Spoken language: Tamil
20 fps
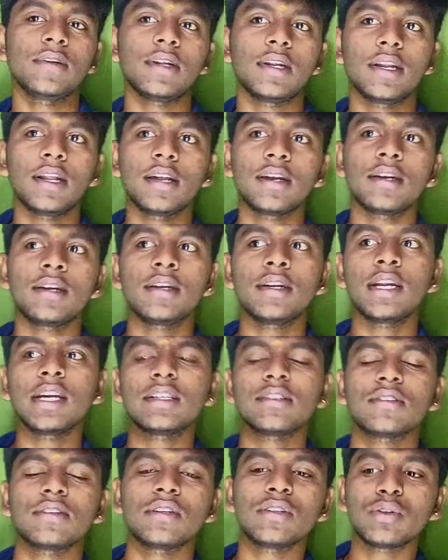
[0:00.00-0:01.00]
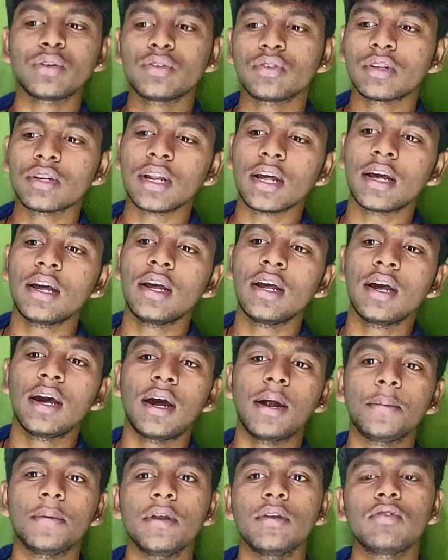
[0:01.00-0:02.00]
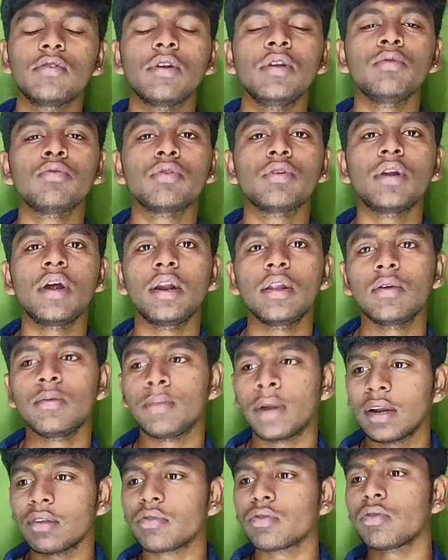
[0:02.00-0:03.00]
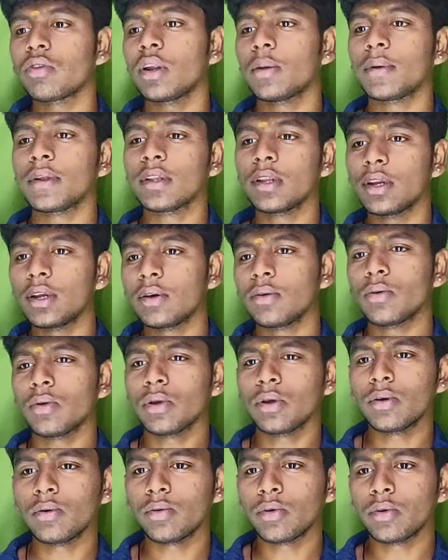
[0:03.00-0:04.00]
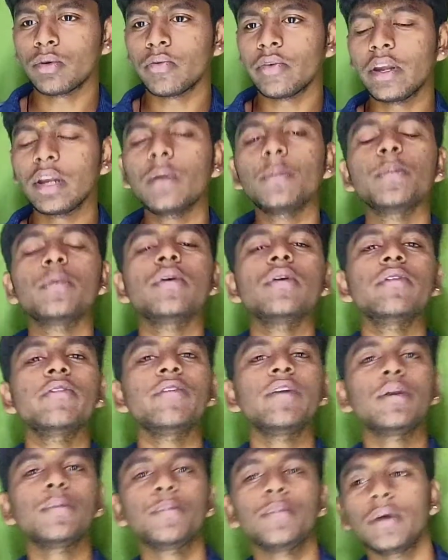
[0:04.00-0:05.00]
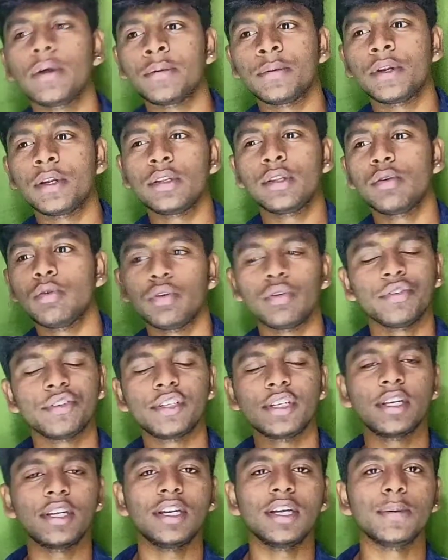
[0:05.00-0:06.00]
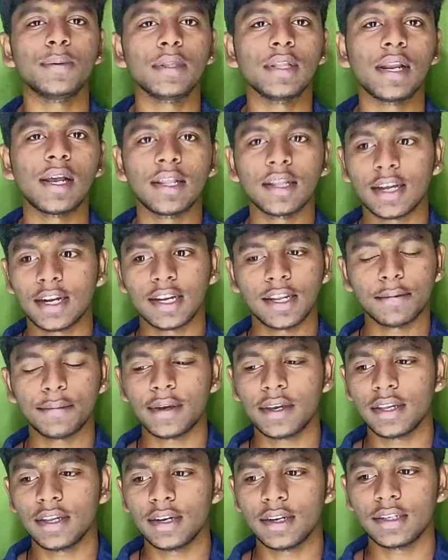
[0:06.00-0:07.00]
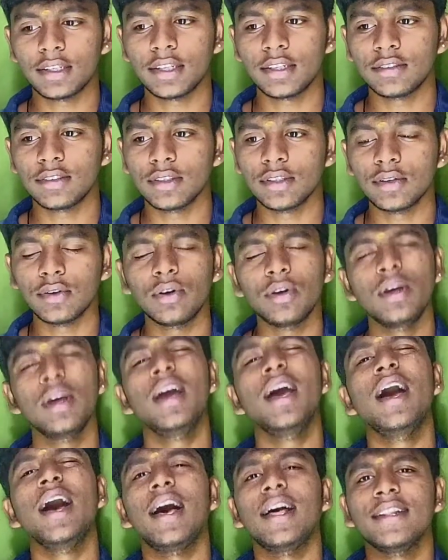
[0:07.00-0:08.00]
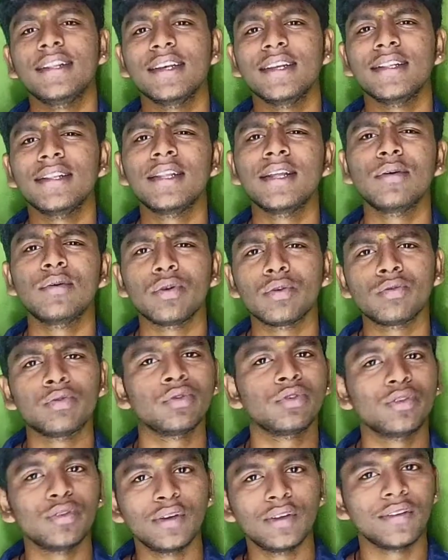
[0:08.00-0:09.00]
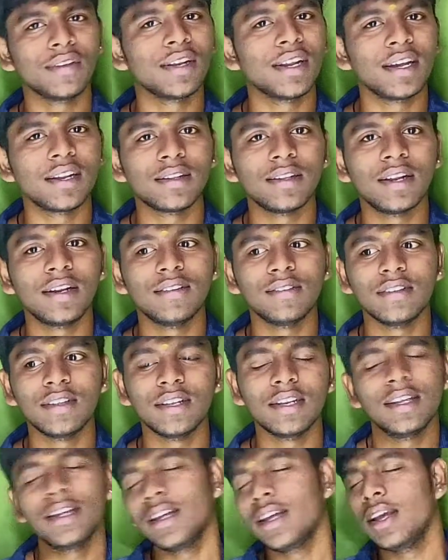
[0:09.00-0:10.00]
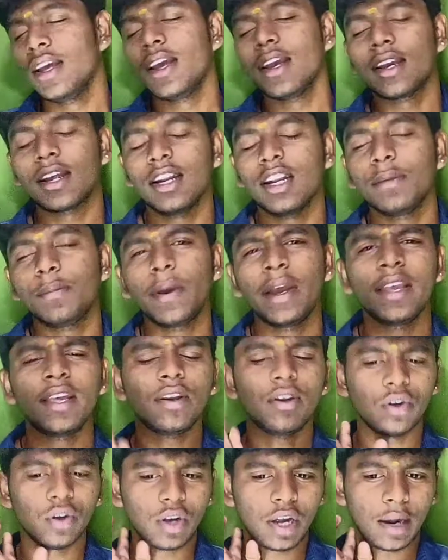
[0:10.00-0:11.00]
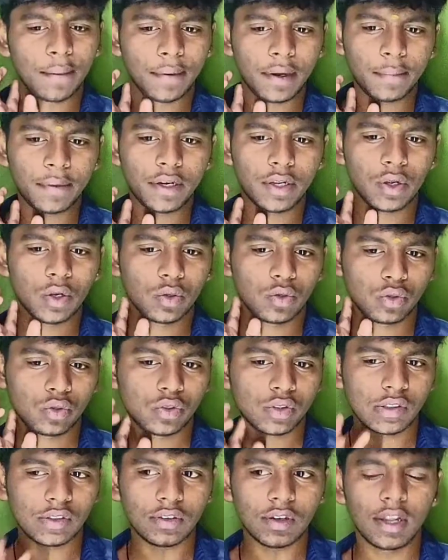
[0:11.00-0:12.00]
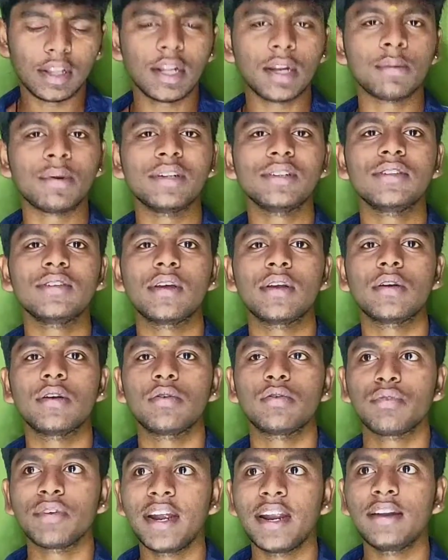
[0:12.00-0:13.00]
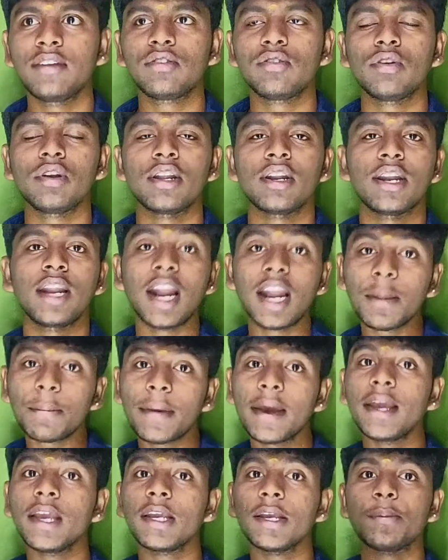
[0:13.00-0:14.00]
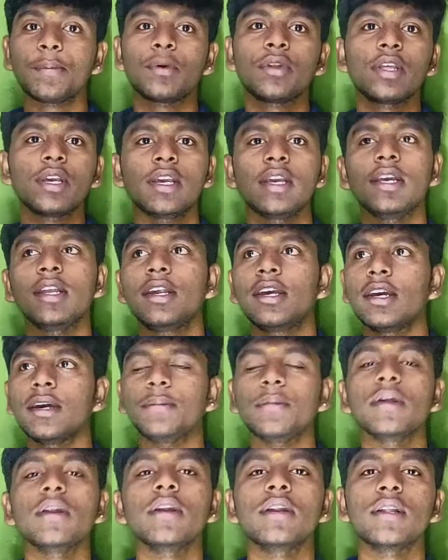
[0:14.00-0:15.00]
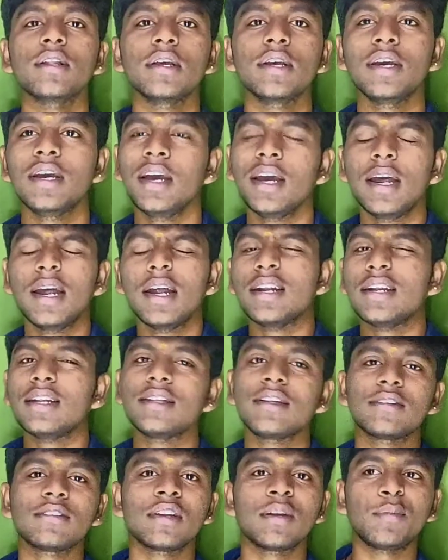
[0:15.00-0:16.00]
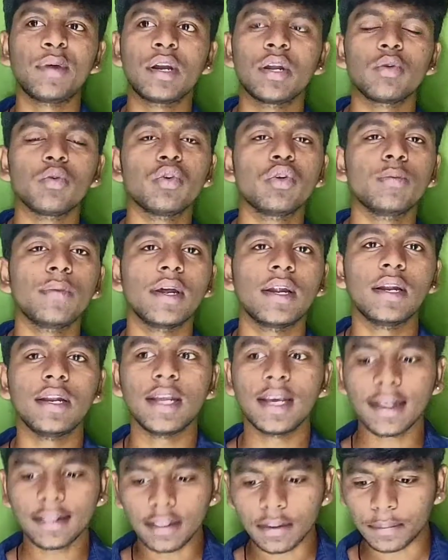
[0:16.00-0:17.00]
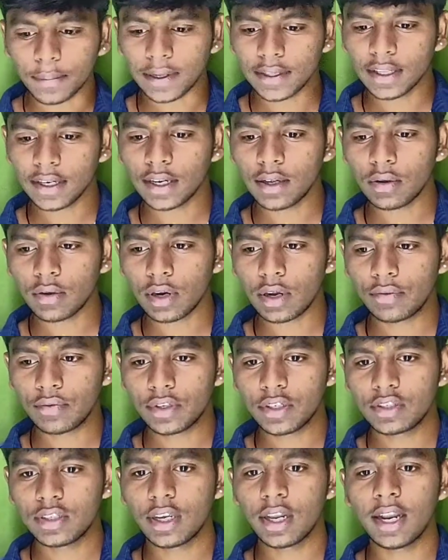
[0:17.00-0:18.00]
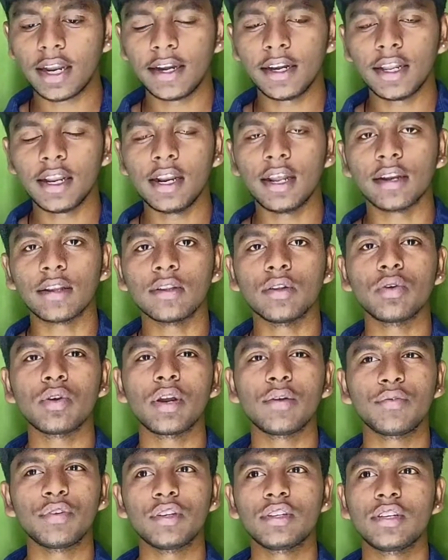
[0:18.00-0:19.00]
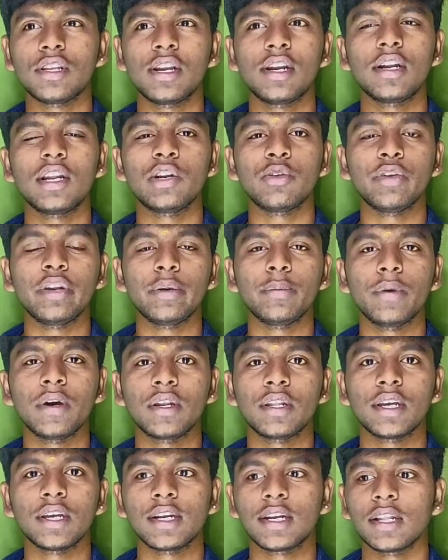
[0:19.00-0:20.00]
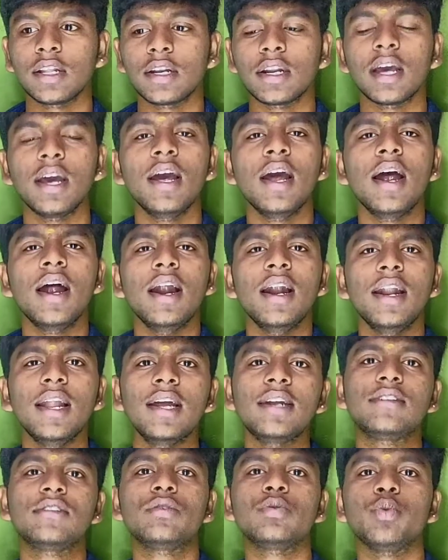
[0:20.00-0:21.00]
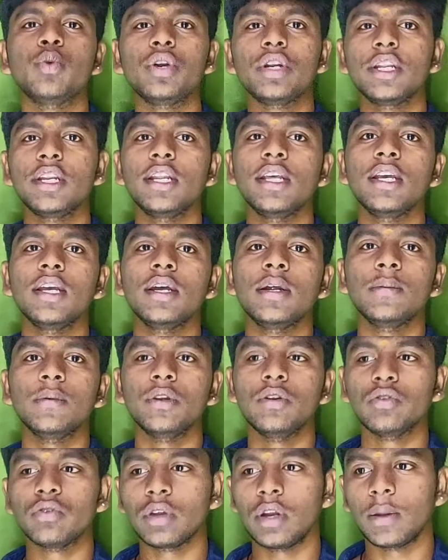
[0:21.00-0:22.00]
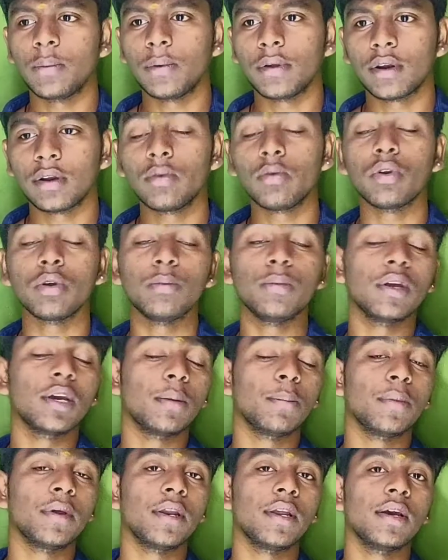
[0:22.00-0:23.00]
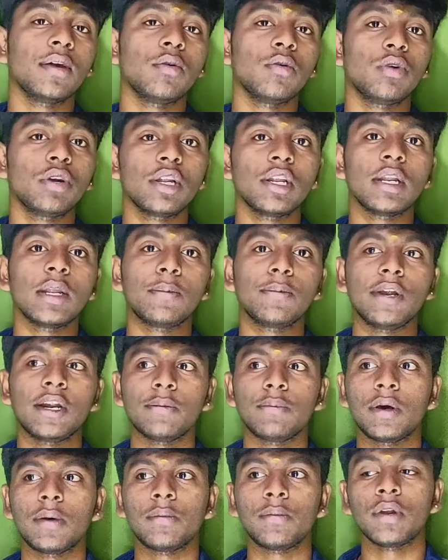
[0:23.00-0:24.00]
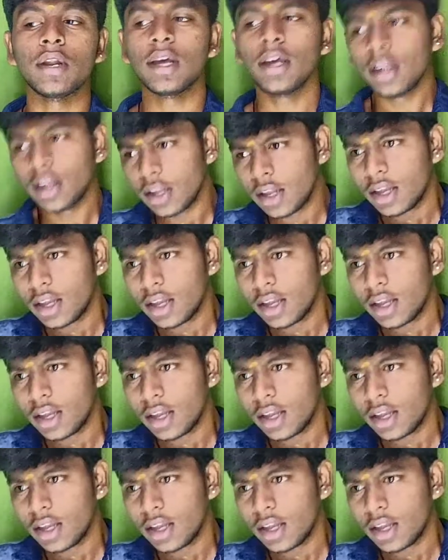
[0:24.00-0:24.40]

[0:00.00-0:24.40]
நல்லா இருக்கண்டா சந்தோஷம்டா அப்படின்னு சொல்லி சொன்னாலும் மனசுக்குள்ள பாத்தீங்கன்னா ஒரு ஒரு வெறுப்பு வெறுப்பு அந்த ஒரு விஷயம் இருக்கு பார்த்தீங்களா அது கண்டிப்பா இருக்கத்தான் செய்யும் அது எந்த ஒரு சுச்சுவேஷனா இருந்தாலும் சரி கண்டிப்பா இருக்கும் அப்படிப்பட்ட ஒரு சுச்சுவேஷன்ல தான் நம்ம அதிசாரோட ஃபேன்ஸோட நிலைமை இப்போதைக்கு இருக்கு அப்படின்றது நிதர்சனமான உண்மை நேத்து பாத்தீங்கன்னா ஒரு அபிஷியல் ஐடியில இருந்து ஒரு அபிஷியலான ட்வீட் மாதிரி தான் கிட்டத்தட்ட லெட்ஸ் ஓடிடி அப்படின்னு சொல்ல போற ஒரு மிகப்பெரிய ஓடிடி பிளாட்ஃபார்ம்ல